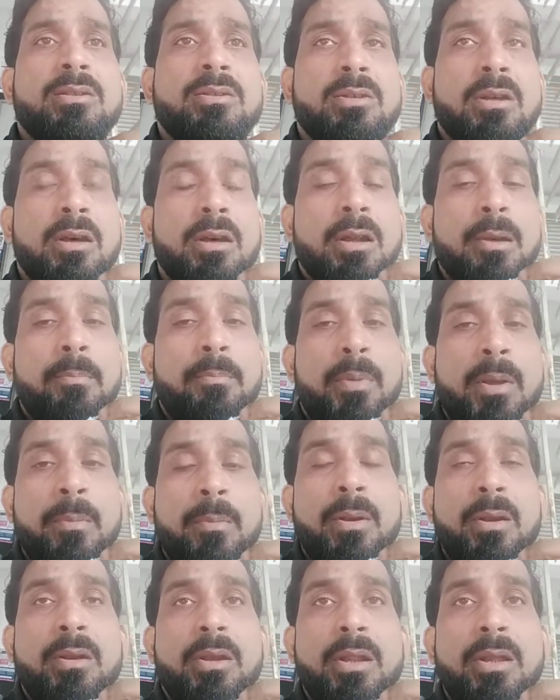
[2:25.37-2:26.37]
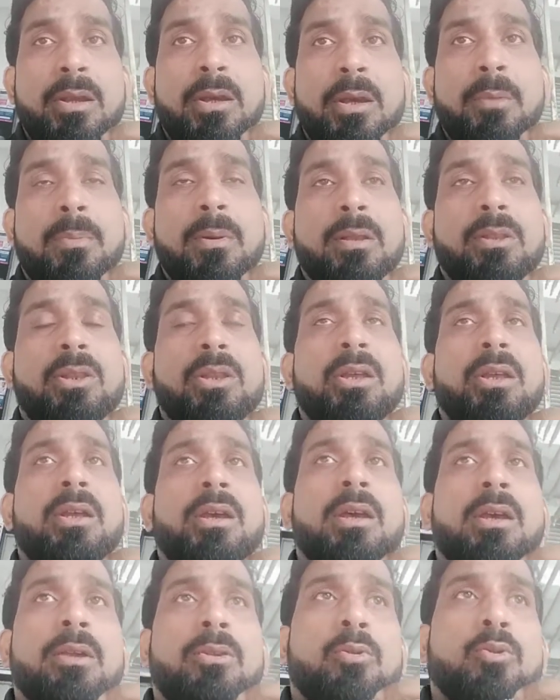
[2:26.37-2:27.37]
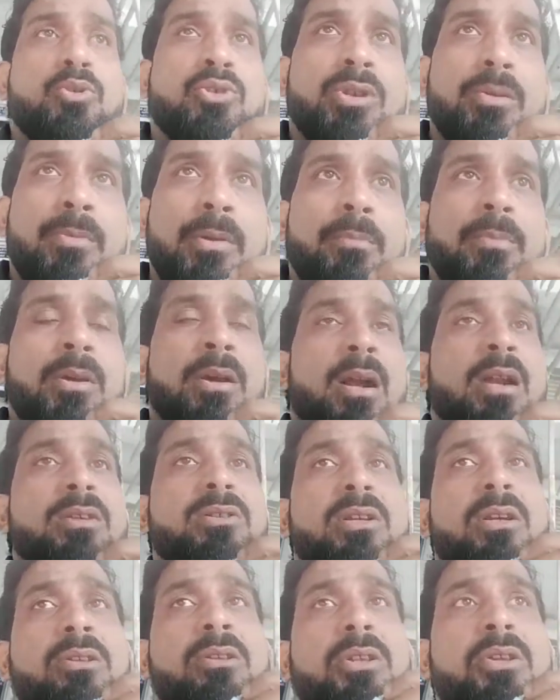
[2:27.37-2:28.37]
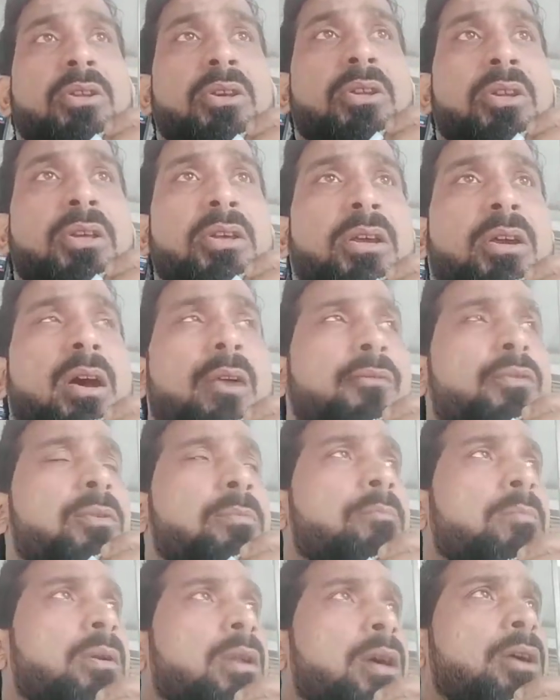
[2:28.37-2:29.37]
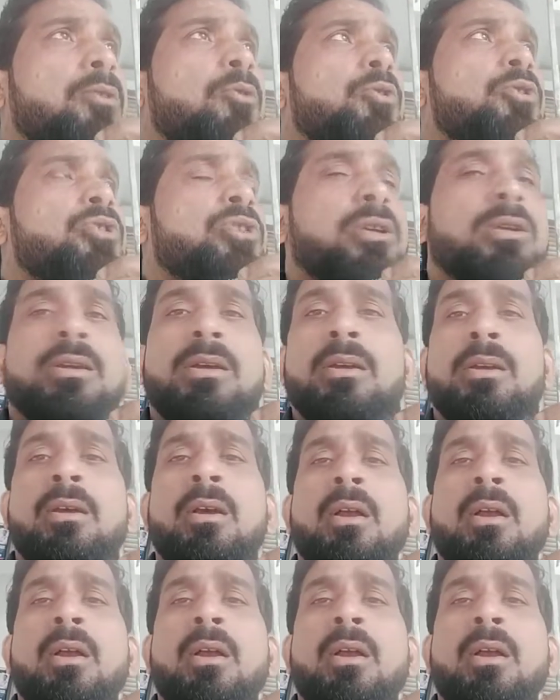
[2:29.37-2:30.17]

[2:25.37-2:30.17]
अगर हम पेमेंट नहीं कर पाते हैं या तो सिविल बिगाड़ सकती है नहीं ये काफ़ी बड़ा क्वेश्चन है